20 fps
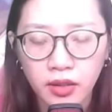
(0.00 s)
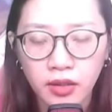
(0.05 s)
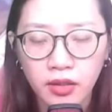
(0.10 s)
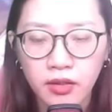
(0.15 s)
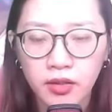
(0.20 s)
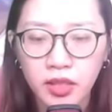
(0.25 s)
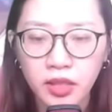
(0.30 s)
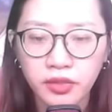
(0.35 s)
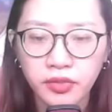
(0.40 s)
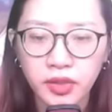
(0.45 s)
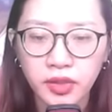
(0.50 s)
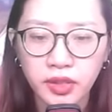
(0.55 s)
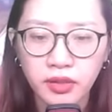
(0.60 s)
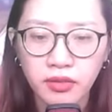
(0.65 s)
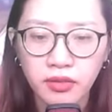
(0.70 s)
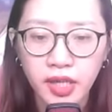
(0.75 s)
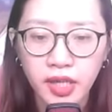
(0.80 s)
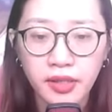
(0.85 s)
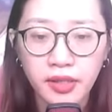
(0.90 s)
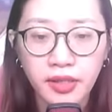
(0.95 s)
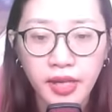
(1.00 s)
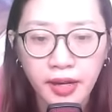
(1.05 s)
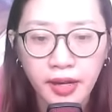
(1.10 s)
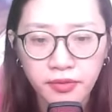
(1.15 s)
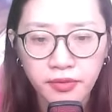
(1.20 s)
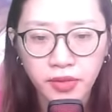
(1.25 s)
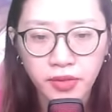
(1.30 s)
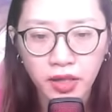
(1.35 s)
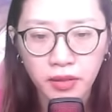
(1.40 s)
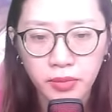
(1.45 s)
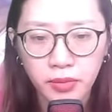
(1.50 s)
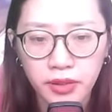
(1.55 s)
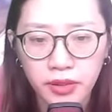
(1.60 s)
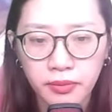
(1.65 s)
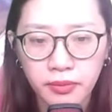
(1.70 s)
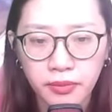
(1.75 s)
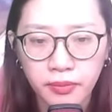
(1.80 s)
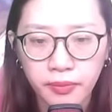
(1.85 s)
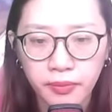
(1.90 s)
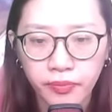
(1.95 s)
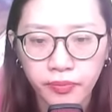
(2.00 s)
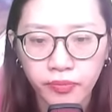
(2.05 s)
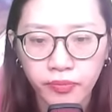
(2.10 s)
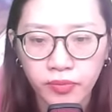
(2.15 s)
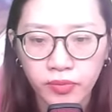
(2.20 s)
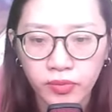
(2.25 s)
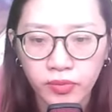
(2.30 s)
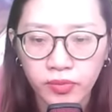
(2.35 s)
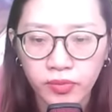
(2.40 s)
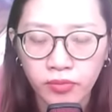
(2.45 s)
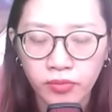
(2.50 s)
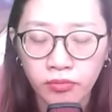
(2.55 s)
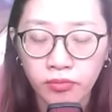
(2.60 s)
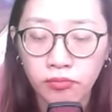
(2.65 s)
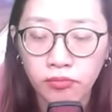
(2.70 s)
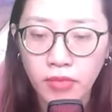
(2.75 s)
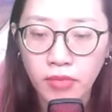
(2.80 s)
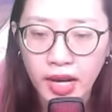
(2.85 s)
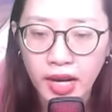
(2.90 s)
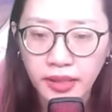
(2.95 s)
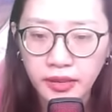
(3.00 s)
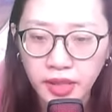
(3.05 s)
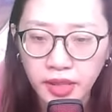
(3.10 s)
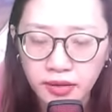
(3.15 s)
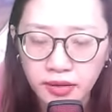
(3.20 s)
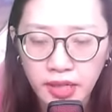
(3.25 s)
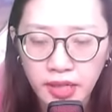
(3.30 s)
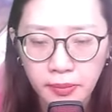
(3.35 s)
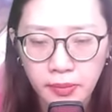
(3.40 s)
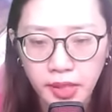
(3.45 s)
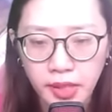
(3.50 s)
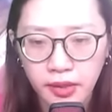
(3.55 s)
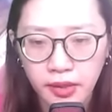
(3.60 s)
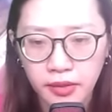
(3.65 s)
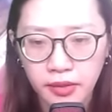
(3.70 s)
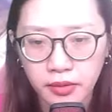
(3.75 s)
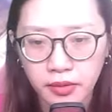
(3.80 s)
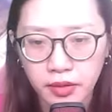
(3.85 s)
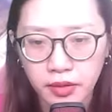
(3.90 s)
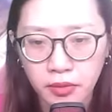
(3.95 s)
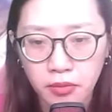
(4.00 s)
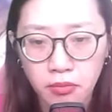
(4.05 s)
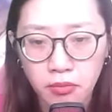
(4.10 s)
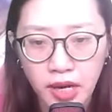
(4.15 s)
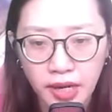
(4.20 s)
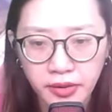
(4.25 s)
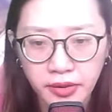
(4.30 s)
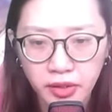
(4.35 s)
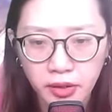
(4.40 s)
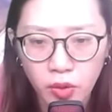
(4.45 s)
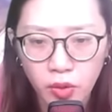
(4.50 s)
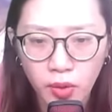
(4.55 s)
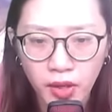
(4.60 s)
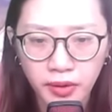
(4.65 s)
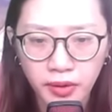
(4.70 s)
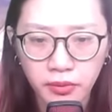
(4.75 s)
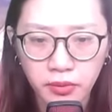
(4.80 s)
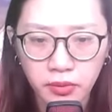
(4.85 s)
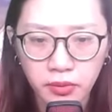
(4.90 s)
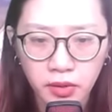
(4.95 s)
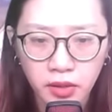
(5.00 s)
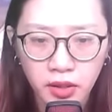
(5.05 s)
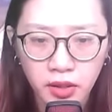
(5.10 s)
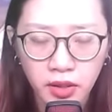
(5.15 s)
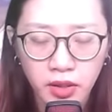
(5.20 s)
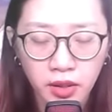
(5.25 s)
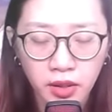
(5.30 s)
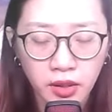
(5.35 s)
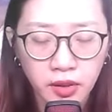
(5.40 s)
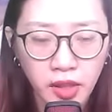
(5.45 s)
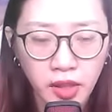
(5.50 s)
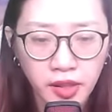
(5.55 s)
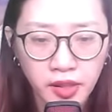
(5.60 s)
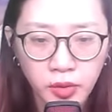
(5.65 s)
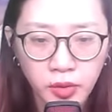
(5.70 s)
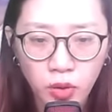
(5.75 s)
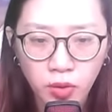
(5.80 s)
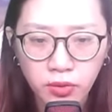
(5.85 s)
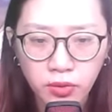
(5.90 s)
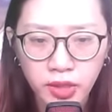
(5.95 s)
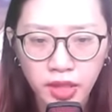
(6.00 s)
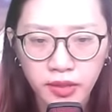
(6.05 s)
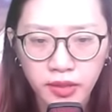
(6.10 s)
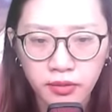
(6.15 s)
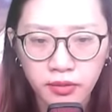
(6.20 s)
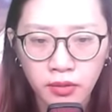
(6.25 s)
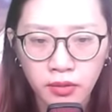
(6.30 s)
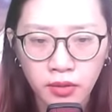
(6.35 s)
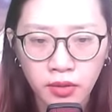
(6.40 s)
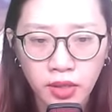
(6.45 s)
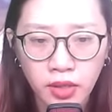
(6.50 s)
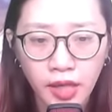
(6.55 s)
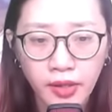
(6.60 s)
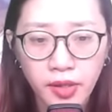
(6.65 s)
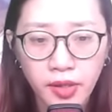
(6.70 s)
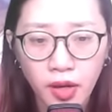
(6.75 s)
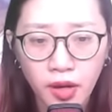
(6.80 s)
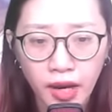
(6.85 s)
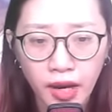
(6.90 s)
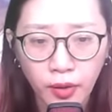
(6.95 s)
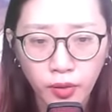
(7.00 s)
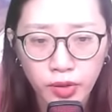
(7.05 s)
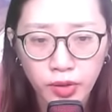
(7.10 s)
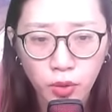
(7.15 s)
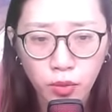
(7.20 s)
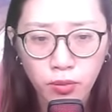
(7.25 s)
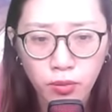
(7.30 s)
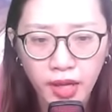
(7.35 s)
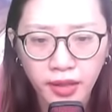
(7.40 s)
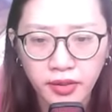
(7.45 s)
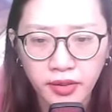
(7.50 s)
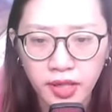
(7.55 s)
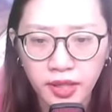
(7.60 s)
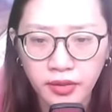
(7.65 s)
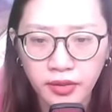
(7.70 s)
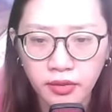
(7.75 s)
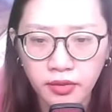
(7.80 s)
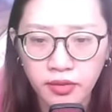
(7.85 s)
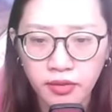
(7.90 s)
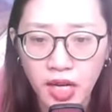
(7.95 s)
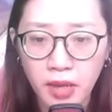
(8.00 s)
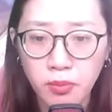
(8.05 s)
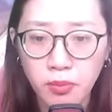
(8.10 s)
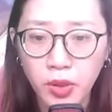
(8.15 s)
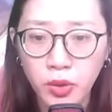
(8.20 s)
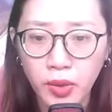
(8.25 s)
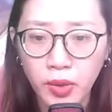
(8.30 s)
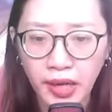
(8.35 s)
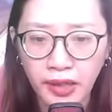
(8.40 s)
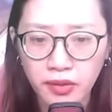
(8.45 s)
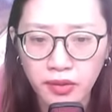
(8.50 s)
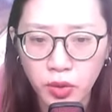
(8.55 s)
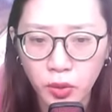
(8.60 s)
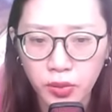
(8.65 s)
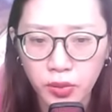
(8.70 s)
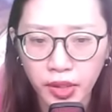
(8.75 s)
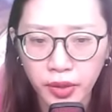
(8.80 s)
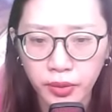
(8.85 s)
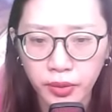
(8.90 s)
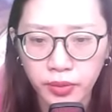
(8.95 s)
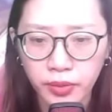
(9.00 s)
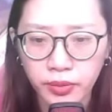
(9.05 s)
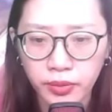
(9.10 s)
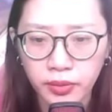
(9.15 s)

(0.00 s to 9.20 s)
Lương Phương liền ngăn vợ mình. Bà tính làm gì? Bà đừng quên, Thi Cốt Đinh là do Hạo Đông mang đến để mưu hại Lục Nghiêu.